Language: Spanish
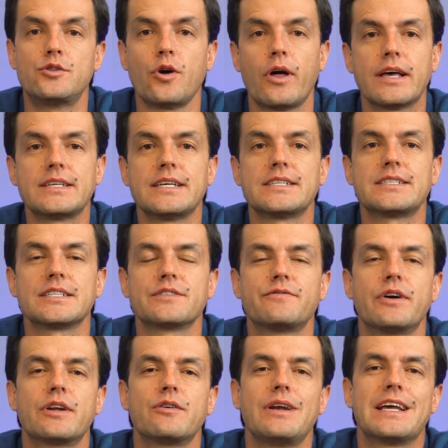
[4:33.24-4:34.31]
Todas estas
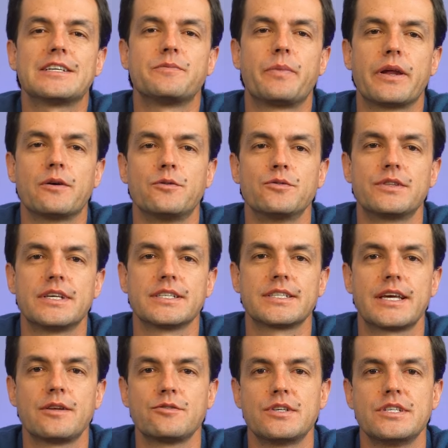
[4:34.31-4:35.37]
fueron las preguntas
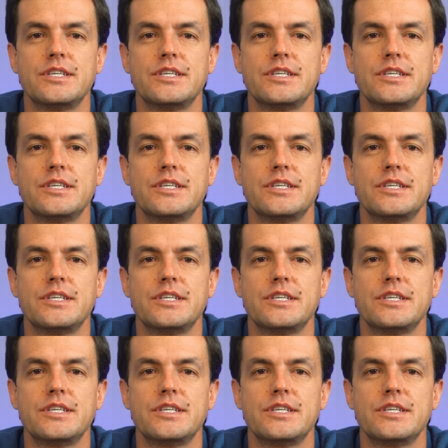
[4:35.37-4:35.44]
que nos